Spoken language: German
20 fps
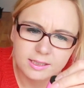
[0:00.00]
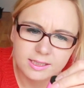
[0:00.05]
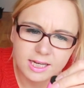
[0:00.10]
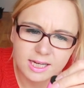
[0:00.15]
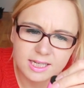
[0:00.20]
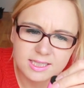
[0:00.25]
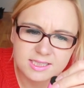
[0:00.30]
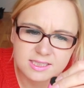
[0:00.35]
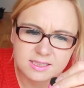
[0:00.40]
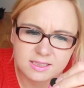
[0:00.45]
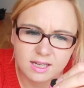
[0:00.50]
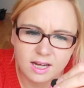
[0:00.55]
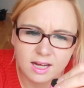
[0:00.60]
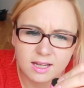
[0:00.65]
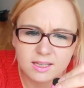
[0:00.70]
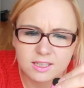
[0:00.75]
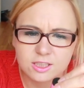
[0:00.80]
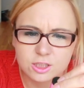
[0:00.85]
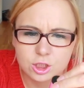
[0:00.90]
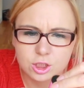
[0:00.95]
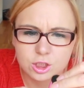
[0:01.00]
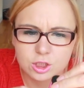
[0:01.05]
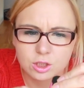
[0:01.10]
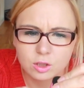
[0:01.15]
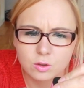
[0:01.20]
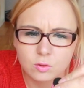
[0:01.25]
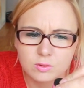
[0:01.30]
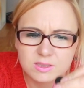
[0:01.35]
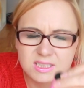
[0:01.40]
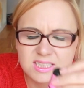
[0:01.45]
Der heißt Color
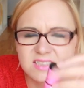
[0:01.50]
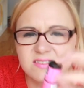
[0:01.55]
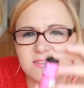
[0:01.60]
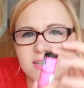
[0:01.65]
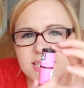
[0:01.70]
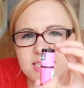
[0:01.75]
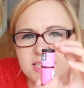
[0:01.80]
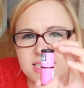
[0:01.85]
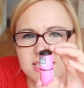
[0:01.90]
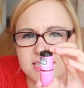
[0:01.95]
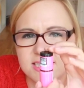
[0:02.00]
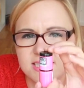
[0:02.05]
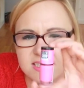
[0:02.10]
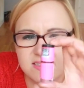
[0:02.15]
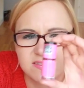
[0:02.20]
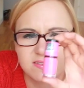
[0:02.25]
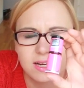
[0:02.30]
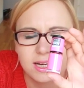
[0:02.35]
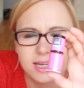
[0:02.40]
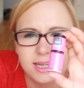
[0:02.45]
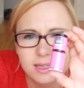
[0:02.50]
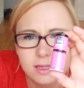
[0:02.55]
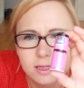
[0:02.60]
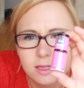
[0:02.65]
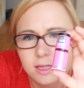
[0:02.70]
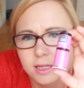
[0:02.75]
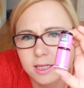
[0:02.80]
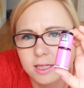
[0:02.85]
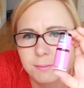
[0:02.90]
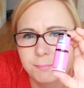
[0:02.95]
Show 262
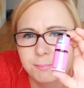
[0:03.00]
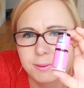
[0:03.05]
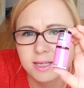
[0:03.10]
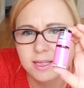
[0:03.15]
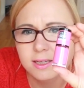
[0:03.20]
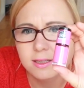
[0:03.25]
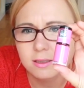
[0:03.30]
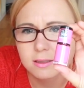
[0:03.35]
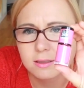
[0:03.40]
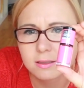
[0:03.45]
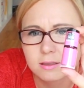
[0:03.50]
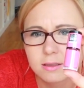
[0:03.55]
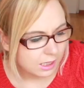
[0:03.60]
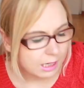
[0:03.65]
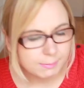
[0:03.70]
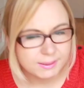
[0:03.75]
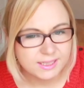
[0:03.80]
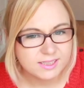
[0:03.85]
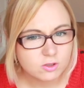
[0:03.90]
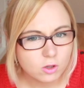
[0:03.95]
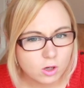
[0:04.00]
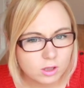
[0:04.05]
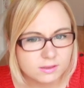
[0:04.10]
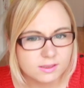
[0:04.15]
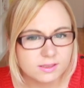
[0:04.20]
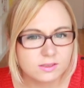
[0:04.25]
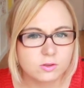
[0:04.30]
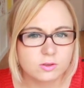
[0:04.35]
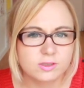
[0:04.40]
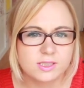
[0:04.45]
in Pink. Aber der
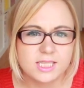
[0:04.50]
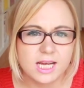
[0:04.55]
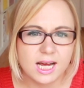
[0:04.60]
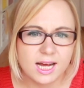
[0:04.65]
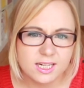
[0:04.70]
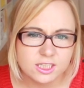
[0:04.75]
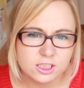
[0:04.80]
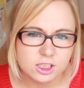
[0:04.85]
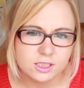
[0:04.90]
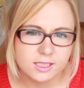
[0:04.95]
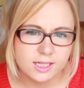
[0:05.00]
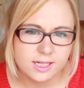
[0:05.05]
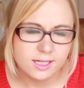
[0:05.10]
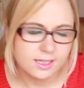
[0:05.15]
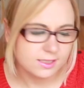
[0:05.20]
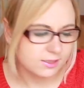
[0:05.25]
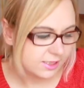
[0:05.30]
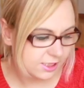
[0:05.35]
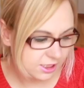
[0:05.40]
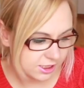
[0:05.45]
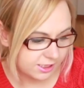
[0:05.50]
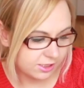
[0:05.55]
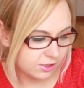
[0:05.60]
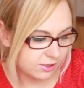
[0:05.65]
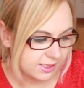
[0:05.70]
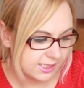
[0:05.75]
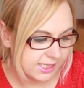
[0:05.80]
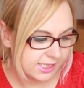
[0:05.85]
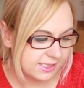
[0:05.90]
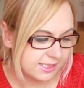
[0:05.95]
trocknet total schnell, also hier steht
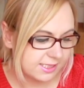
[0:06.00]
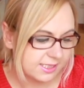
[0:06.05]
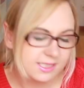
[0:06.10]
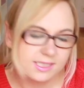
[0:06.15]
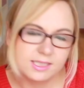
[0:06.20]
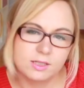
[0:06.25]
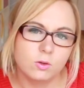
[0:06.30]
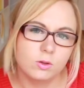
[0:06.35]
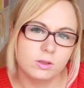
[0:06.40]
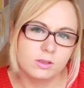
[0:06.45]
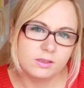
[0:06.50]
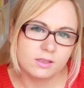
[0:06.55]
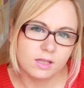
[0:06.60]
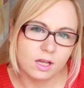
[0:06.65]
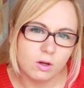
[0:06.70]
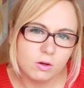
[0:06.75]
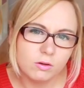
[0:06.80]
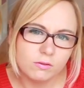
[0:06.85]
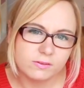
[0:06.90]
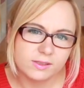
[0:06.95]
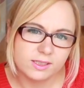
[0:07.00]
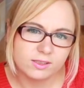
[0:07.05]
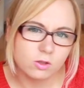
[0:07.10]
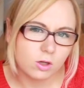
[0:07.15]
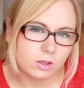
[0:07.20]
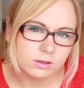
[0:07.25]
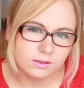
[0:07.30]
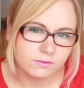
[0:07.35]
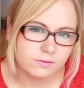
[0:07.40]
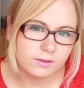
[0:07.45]
auch 60 Sekunden drauf. Der
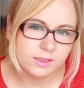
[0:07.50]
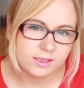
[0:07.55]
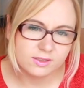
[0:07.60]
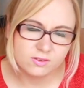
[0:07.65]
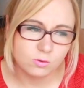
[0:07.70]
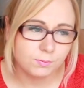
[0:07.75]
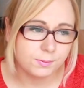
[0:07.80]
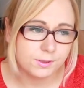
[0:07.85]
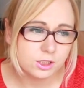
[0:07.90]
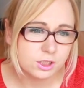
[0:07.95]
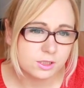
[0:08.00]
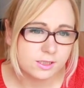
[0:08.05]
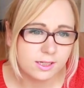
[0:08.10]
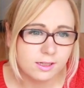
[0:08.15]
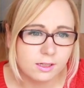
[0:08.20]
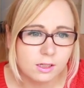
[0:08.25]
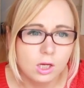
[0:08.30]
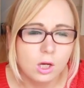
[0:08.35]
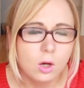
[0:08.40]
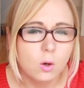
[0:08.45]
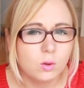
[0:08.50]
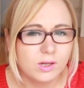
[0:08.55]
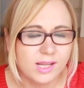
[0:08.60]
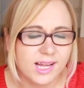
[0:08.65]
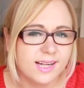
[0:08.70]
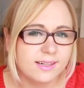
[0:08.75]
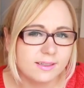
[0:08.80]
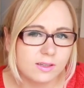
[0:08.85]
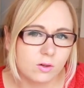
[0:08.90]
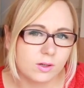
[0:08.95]
trocknet wirklich super schnell und
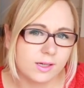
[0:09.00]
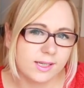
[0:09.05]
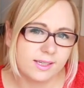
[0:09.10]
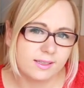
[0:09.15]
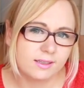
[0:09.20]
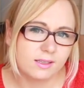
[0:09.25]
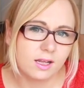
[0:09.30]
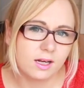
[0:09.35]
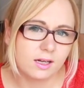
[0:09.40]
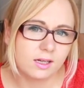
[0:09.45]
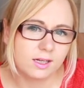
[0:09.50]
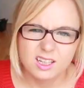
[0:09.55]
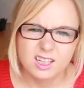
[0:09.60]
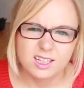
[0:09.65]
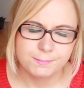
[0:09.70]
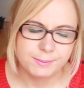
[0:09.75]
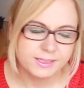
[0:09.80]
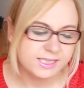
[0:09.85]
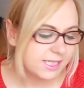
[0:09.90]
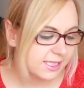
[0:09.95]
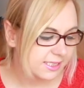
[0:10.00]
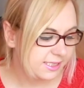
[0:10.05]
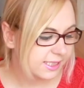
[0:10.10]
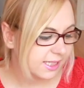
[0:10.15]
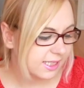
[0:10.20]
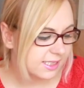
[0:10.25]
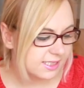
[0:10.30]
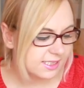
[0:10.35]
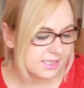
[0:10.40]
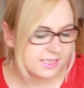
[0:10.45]
hält auch echt lange. Besser als die
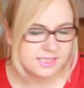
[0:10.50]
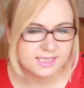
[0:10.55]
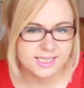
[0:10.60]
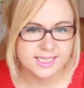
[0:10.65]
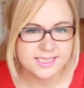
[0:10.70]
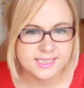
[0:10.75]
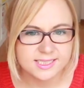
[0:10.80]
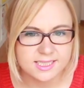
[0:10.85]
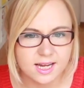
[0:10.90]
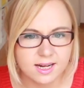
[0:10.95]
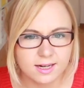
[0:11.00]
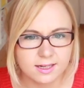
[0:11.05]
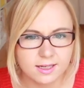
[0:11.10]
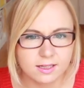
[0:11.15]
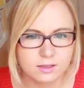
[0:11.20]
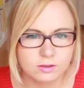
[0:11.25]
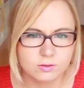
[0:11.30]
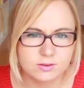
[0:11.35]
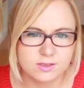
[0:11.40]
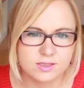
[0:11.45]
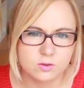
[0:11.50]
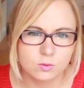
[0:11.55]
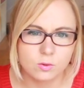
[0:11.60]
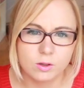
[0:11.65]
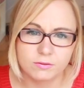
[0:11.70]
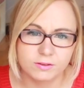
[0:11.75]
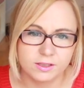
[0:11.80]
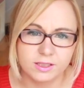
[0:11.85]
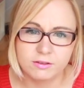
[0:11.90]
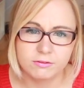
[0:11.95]
ganzen Essenznagellacke und so,
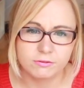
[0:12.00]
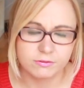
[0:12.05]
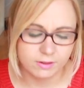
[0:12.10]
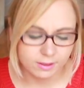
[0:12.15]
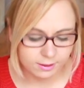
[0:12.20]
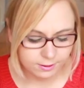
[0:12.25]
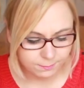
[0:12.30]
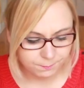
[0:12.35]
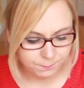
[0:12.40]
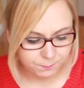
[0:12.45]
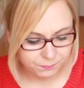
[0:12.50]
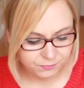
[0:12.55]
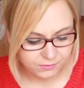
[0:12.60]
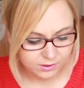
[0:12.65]
auf jeden Fall.